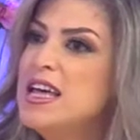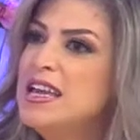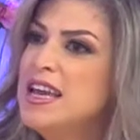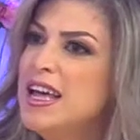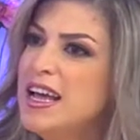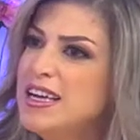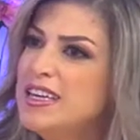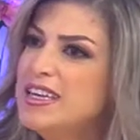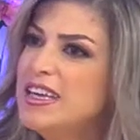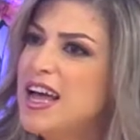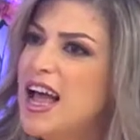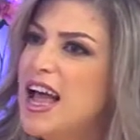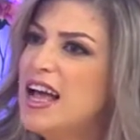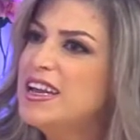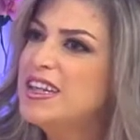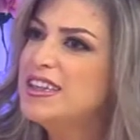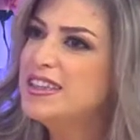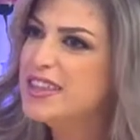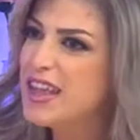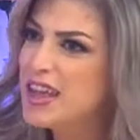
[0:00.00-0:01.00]
نحكي
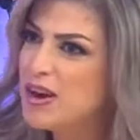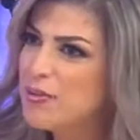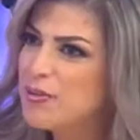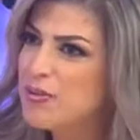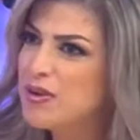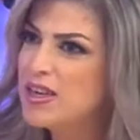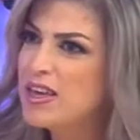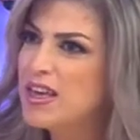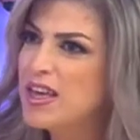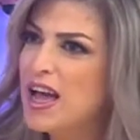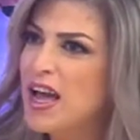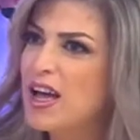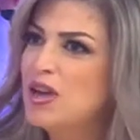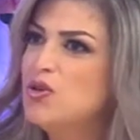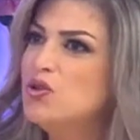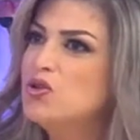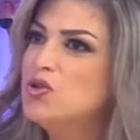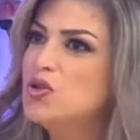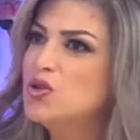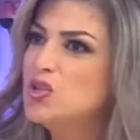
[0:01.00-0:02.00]
عن التربيه عن
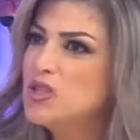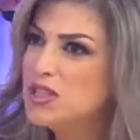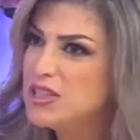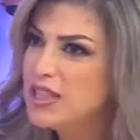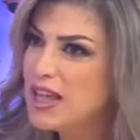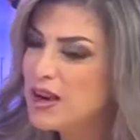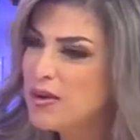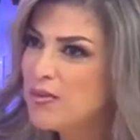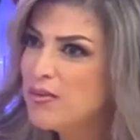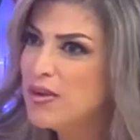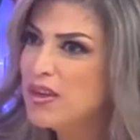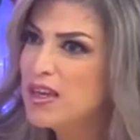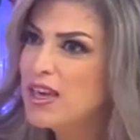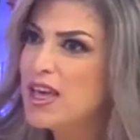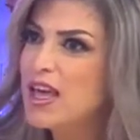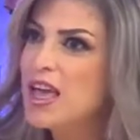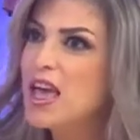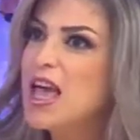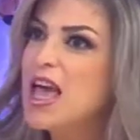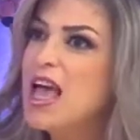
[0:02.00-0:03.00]
اسس
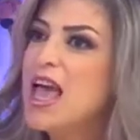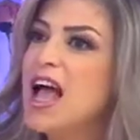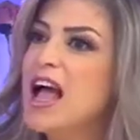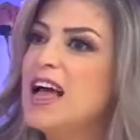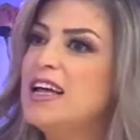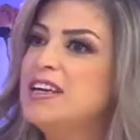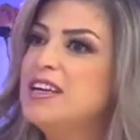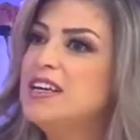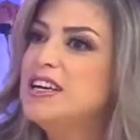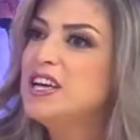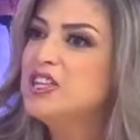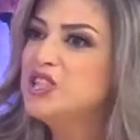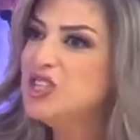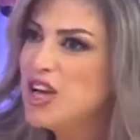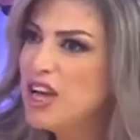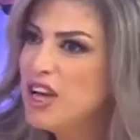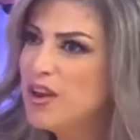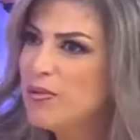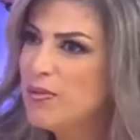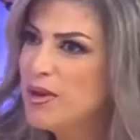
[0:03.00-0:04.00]
التربيه عن
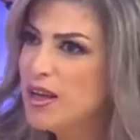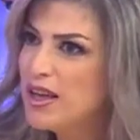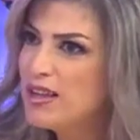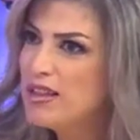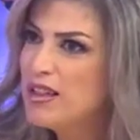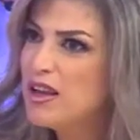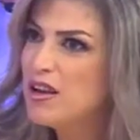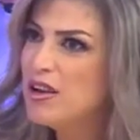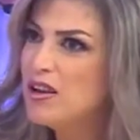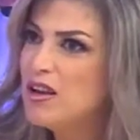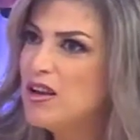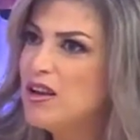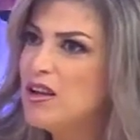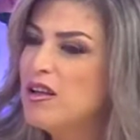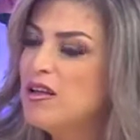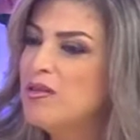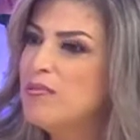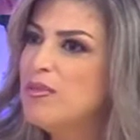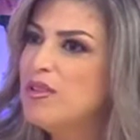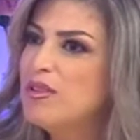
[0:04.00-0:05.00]
النجاح بهذا
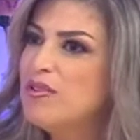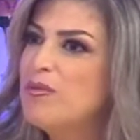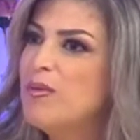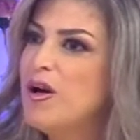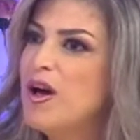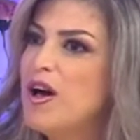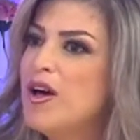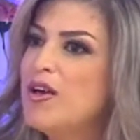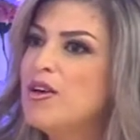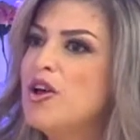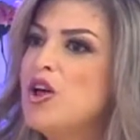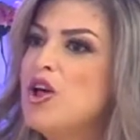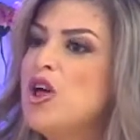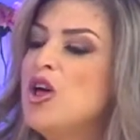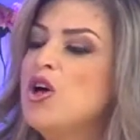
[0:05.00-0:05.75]
المضمار